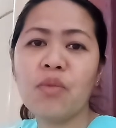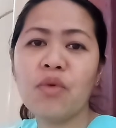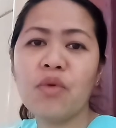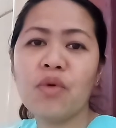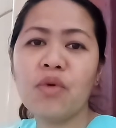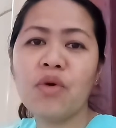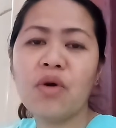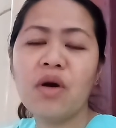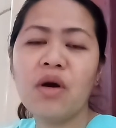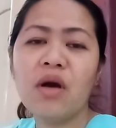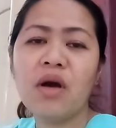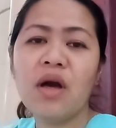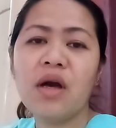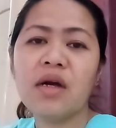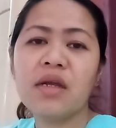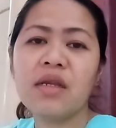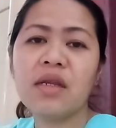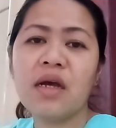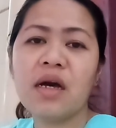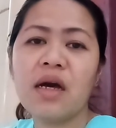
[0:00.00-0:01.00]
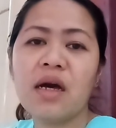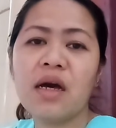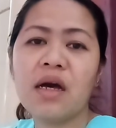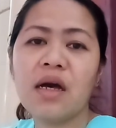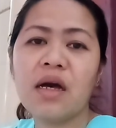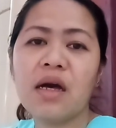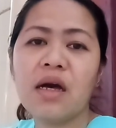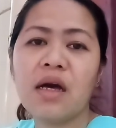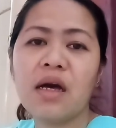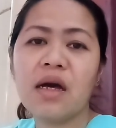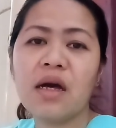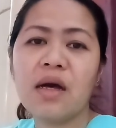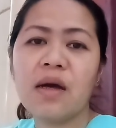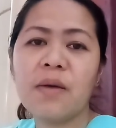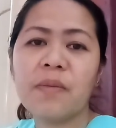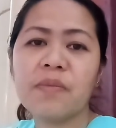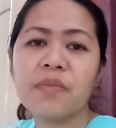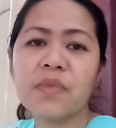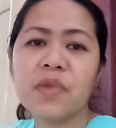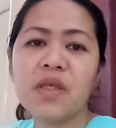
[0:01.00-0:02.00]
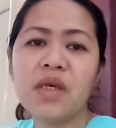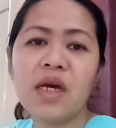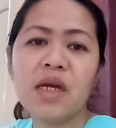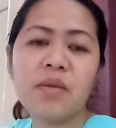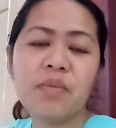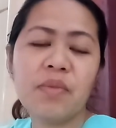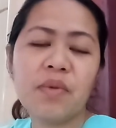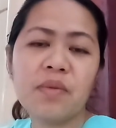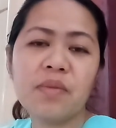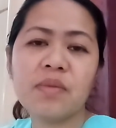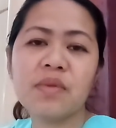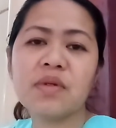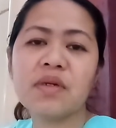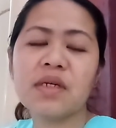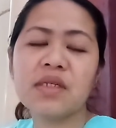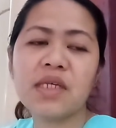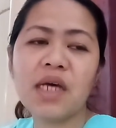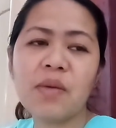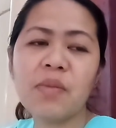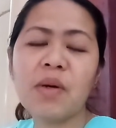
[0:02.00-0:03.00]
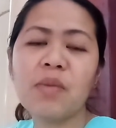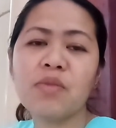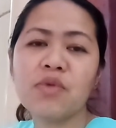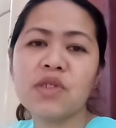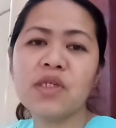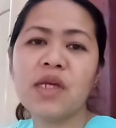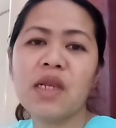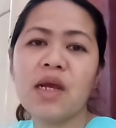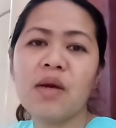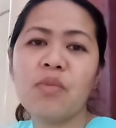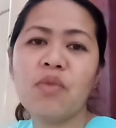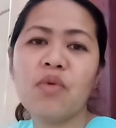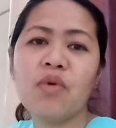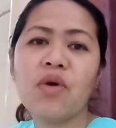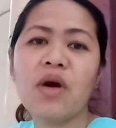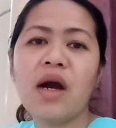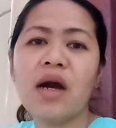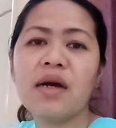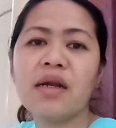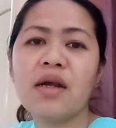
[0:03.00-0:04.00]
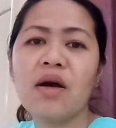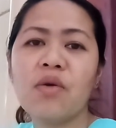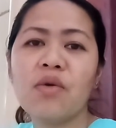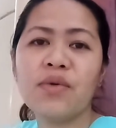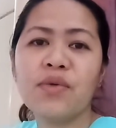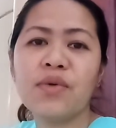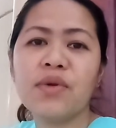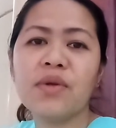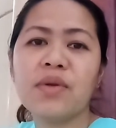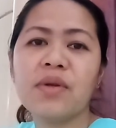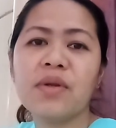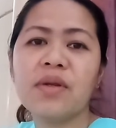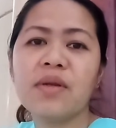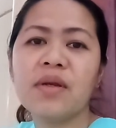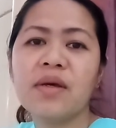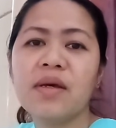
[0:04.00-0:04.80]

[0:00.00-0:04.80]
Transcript: mo na yan kasama mo sila buong araw yun